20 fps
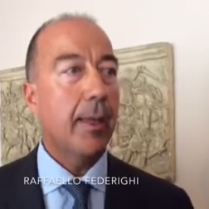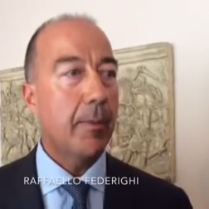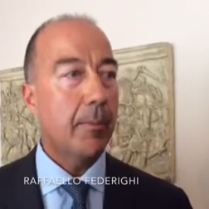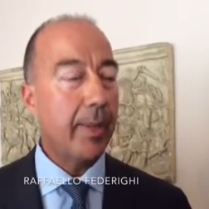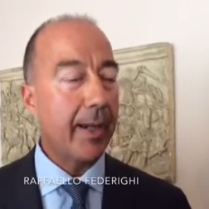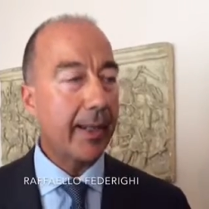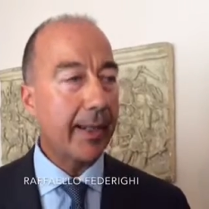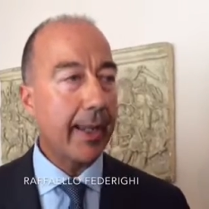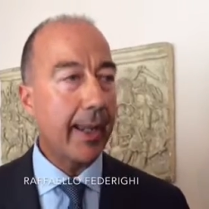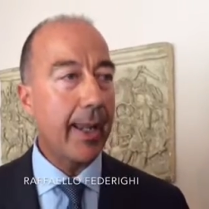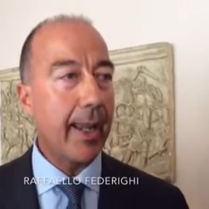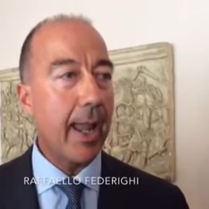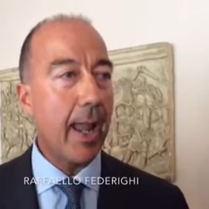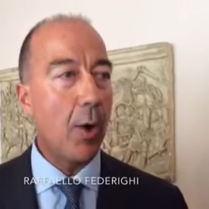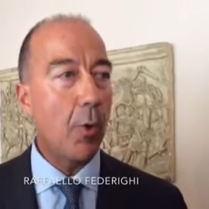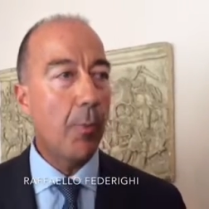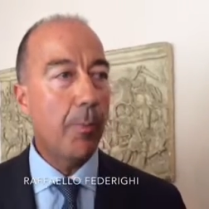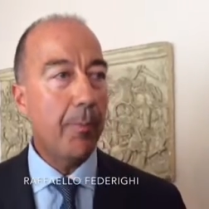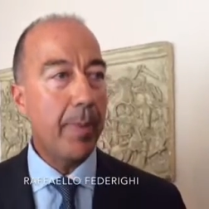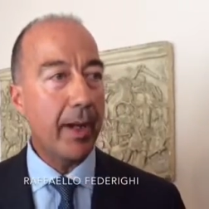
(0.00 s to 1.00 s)
perché è
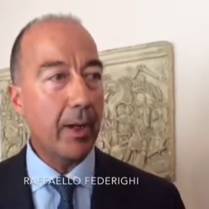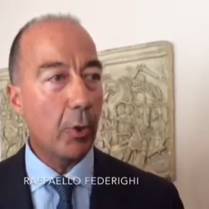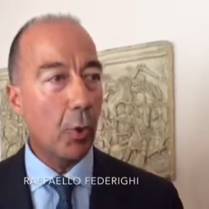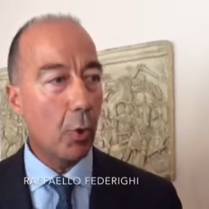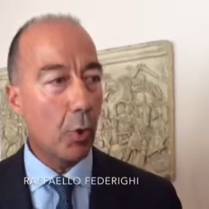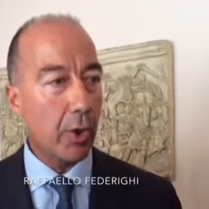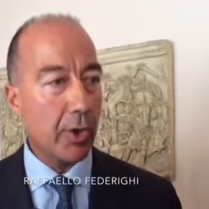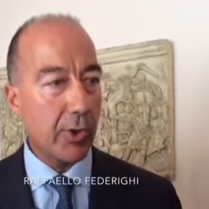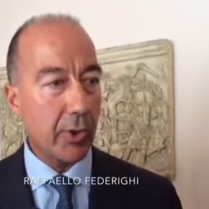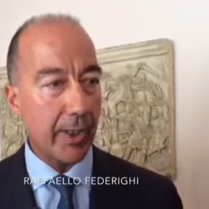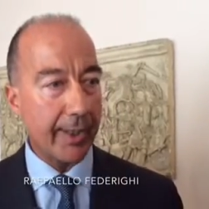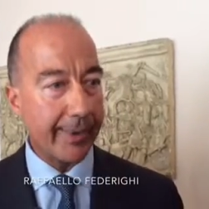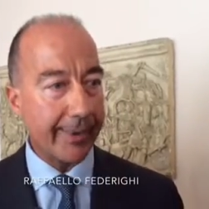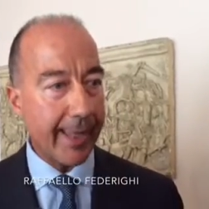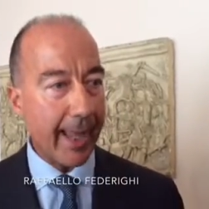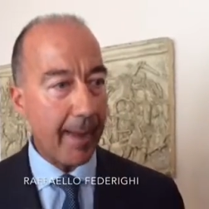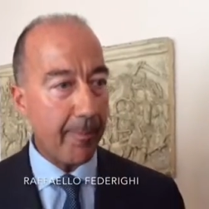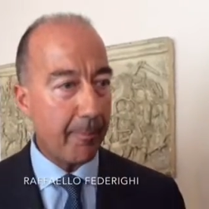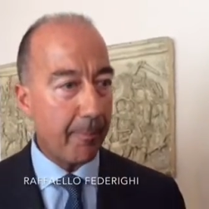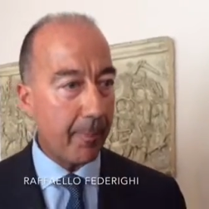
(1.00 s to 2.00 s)
un percorso a
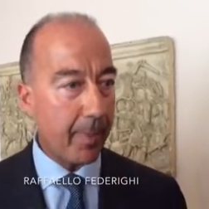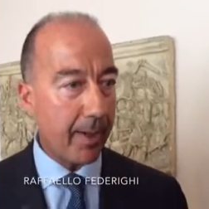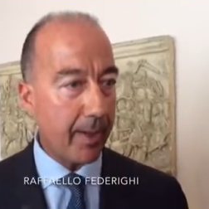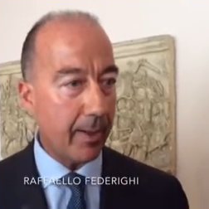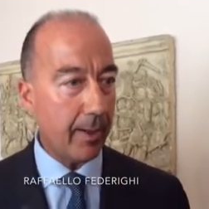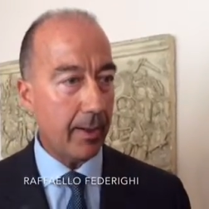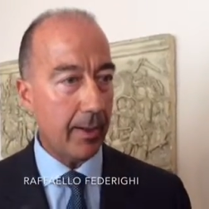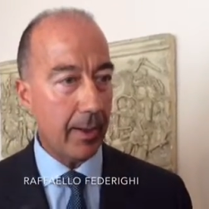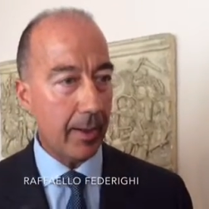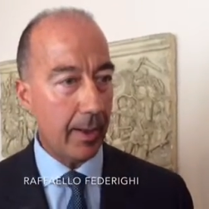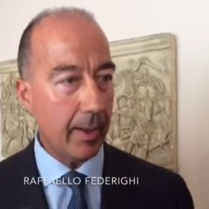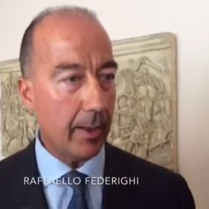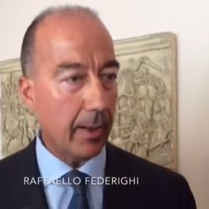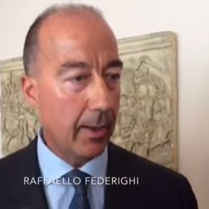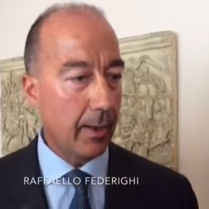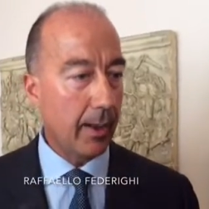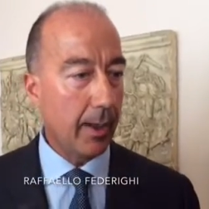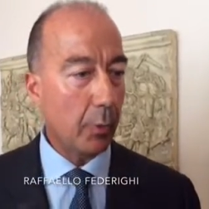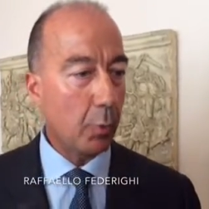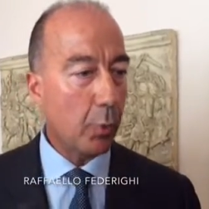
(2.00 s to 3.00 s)
tappe,
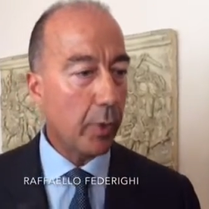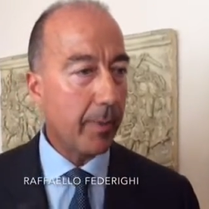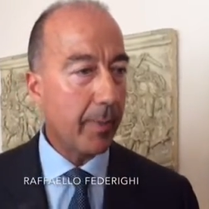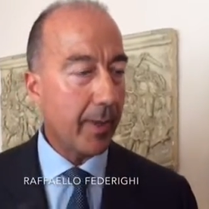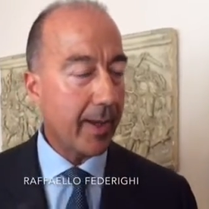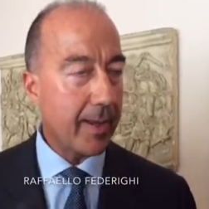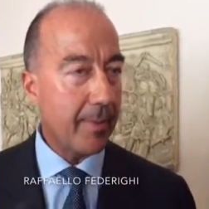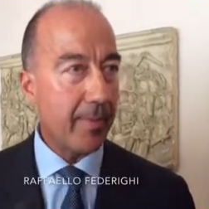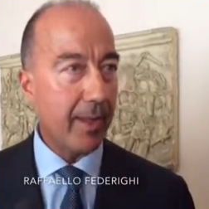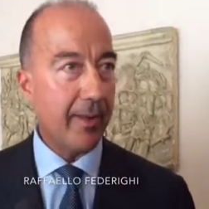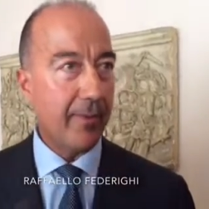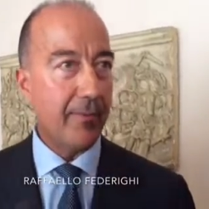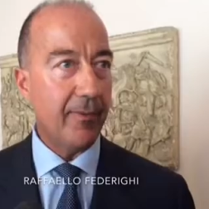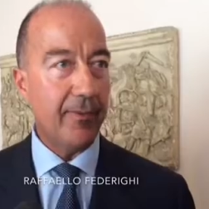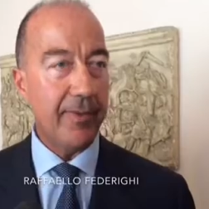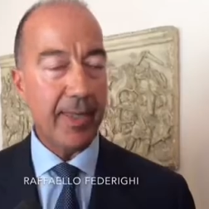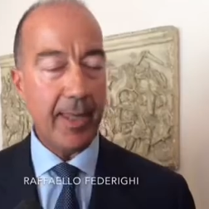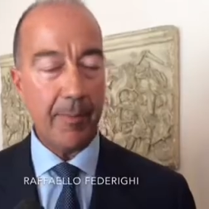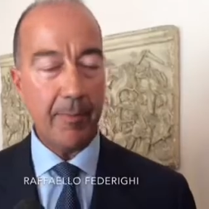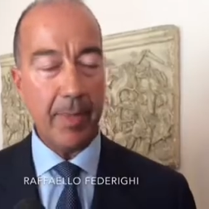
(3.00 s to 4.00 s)
le, le cui prime
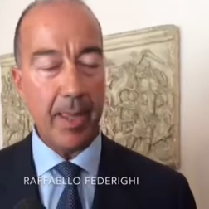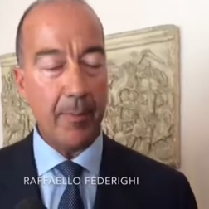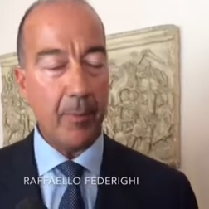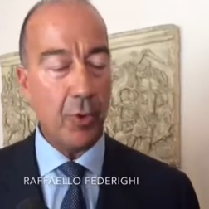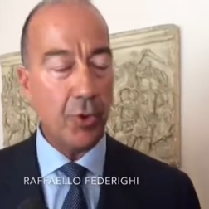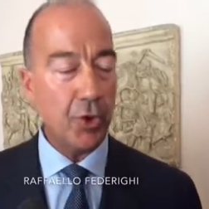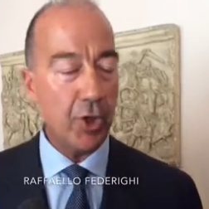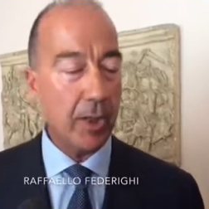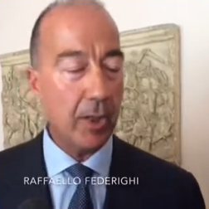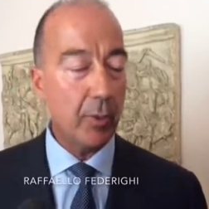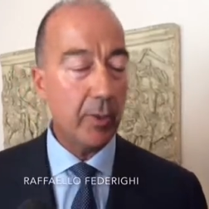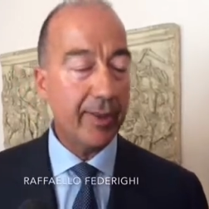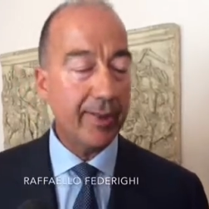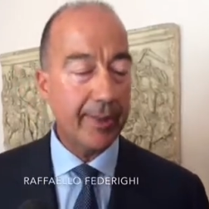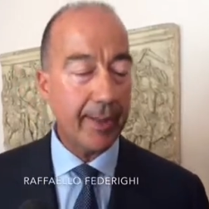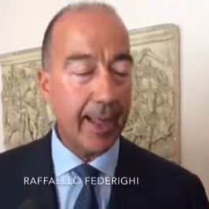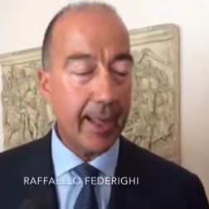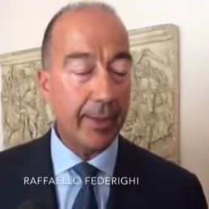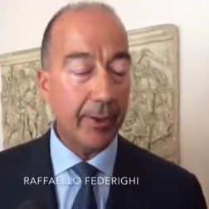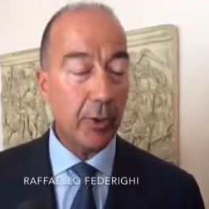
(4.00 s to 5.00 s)
vi abbiamo già
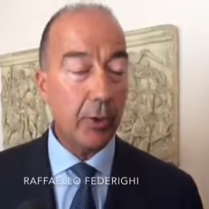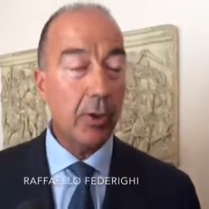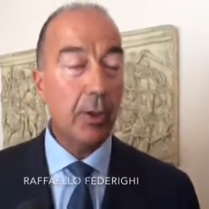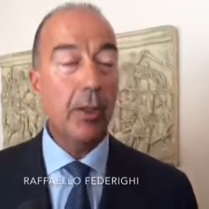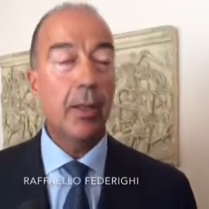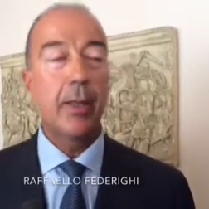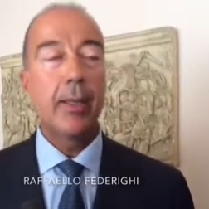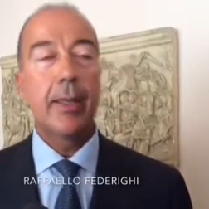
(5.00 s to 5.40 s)
illustrato,